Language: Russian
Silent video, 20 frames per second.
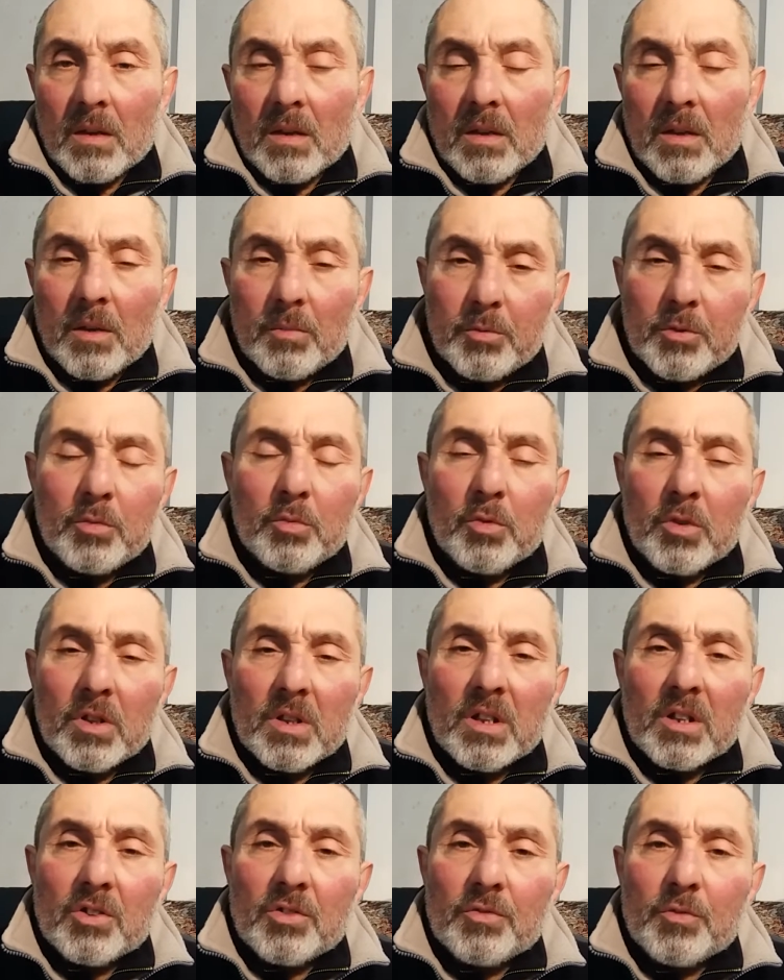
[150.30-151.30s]
Я почему-то
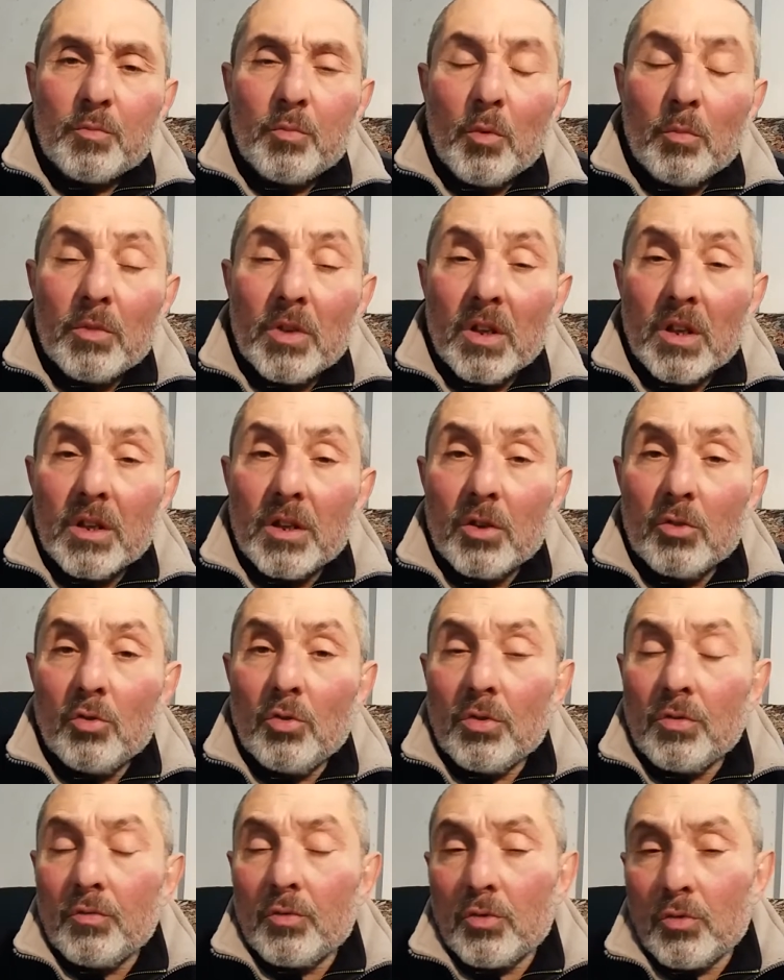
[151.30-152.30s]
даже вспомнил
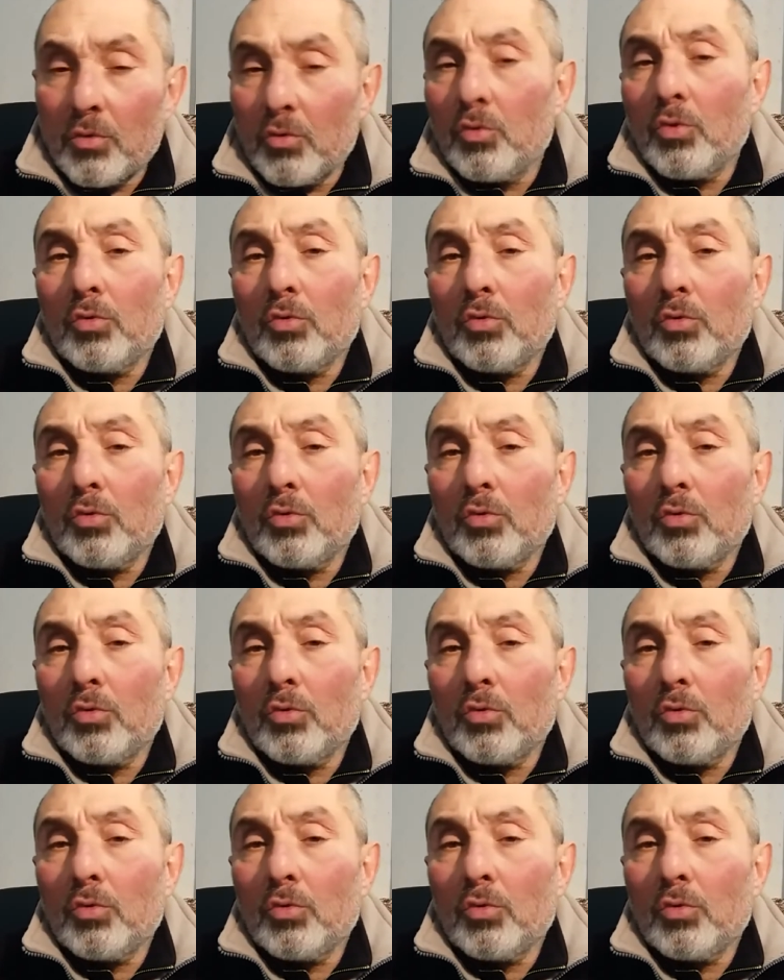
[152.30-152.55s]
анекдот, вот